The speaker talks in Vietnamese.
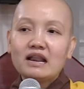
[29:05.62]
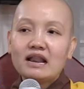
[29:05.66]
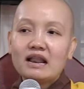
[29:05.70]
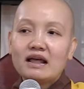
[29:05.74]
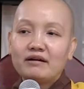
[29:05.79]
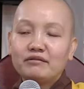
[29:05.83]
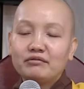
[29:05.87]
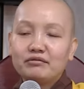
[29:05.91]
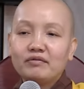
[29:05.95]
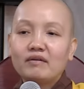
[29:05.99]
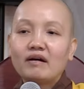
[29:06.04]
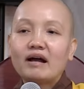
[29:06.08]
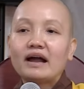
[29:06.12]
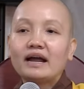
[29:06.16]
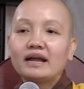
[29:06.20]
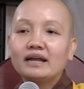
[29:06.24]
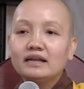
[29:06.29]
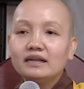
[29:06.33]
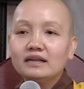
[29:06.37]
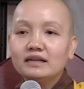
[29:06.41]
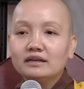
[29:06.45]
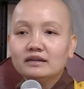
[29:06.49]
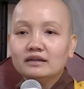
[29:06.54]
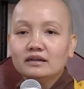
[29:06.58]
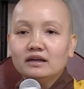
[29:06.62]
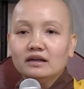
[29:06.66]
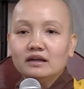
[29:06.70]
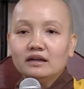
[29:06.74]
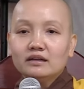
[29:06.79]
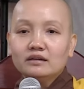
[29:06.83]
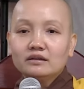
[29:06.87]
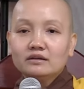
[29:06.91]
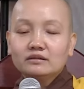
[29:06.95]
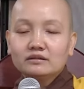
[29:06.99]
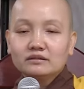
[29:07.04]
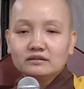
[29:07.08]
là phải
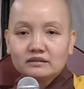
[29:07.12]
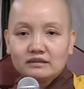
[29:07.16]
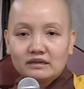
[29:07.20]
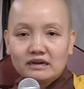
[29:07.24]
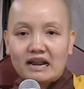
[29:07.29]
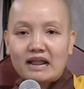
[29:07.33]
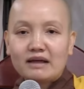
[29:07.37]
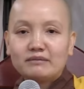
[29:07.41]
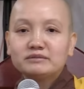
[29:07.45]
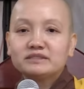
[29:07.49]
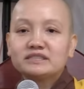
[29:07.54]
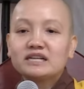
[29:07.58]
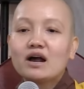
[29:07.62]
làm